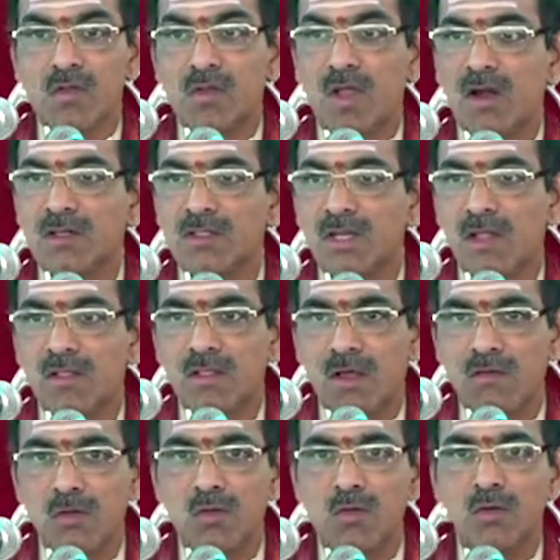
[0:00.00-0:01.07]
సాక్షాత్
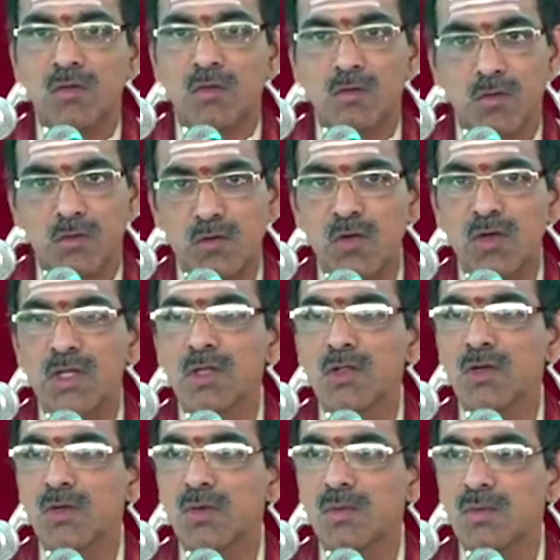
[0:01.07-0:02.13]
అవధూత
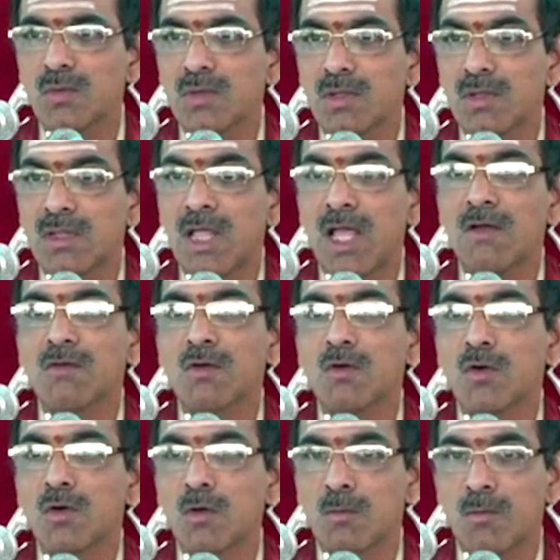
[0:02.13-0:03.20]
సుఖయోగీంద్రుడు
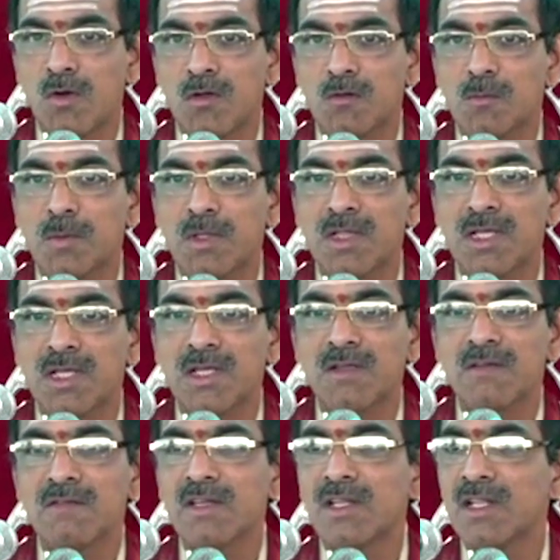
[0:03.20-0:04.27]
దేవగురుడు బృహస్పతి
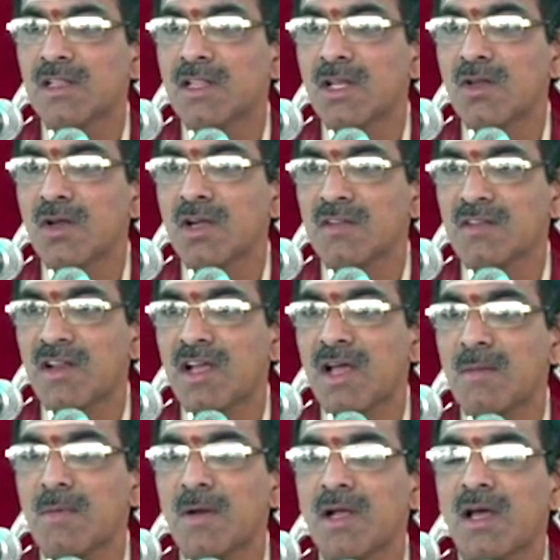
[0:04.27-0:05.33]
వీరిద్దరి యొక్క సలహా
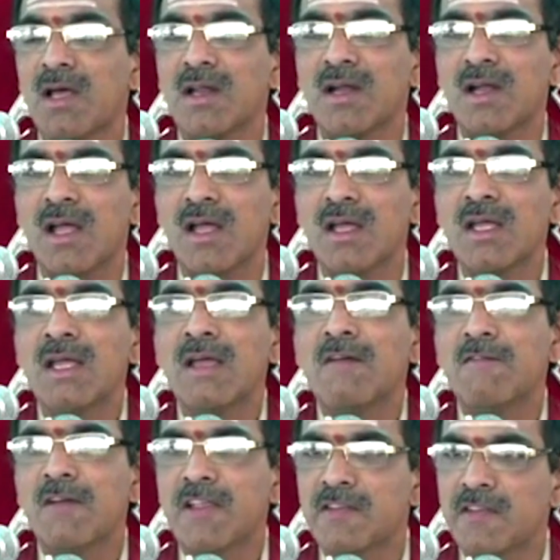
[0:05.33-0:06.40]
ప్రకారంగా
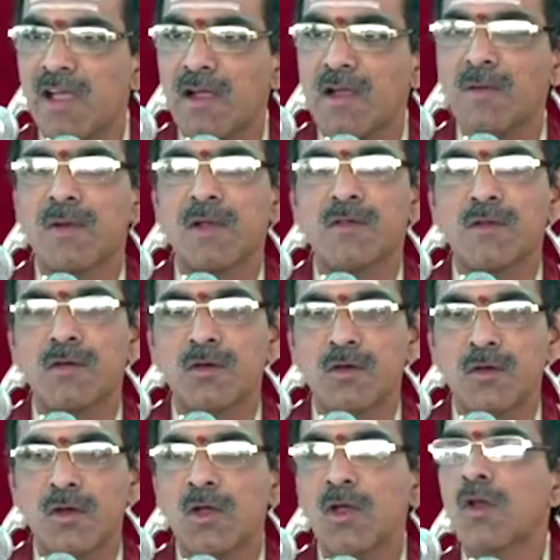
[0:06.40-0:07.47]
వైశాఖ మాసంలో
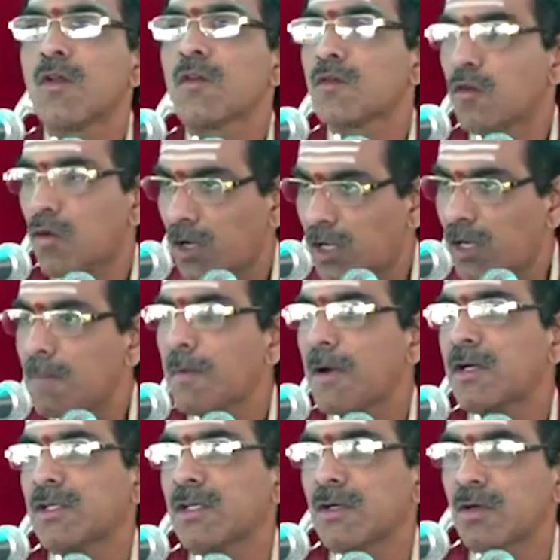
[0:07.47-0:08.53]

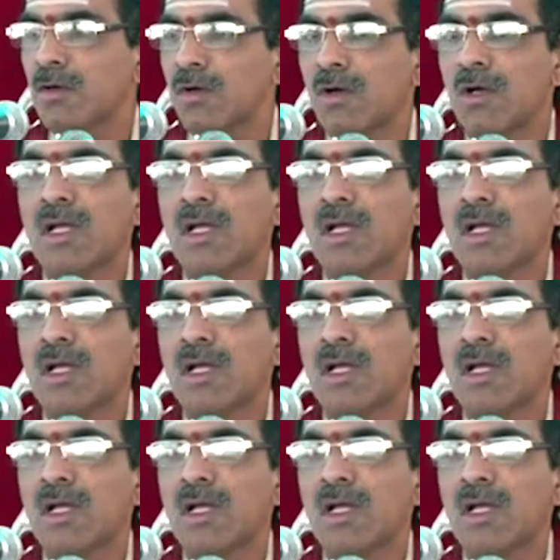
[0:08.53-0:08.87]
శుక్లపక్షంలో